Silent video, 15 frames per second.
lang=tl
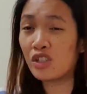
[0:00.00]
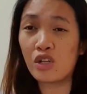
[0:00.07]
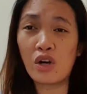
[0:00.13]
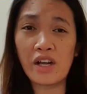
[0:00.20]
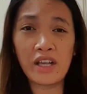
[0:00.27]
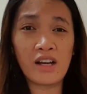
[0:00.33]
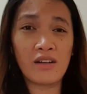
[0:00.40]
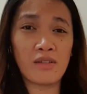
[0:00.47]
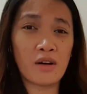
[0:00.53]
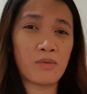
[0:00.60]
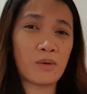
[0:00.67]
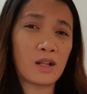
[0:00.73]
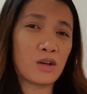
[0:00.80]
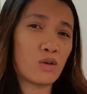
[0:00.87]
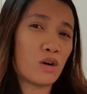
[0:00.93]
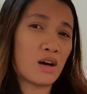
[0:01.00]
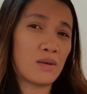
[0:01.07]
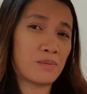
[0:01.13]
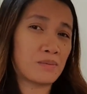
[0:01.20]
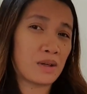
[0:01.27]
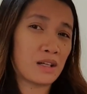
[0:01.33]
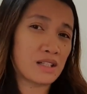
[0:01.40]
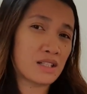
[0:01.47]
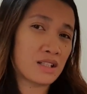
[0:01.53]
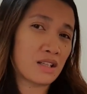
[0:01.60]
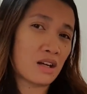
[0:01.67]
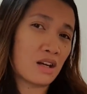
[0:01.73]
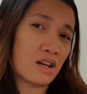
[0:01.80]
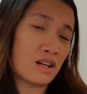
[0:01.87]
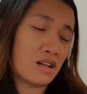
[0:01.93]
So, I have a follow-up as
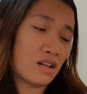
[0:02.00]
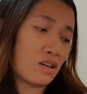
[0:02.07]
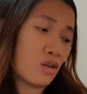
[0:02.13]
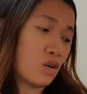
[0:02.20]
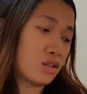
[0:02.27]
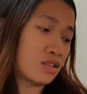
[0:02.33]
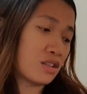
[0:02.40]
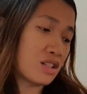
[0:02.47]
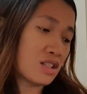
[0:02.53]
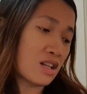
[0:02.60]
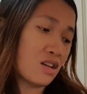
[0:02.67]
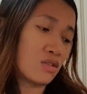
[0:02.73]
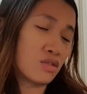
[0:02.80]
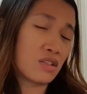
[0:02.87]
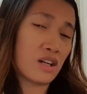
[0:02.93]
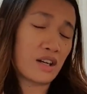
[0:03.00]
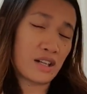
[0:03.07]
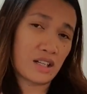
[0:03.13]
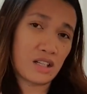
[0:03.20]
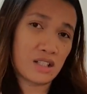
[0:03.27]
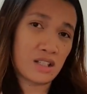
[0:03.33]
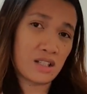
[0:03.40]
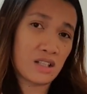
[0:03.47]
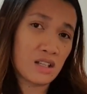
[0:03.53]
uh, ultrasound, guys.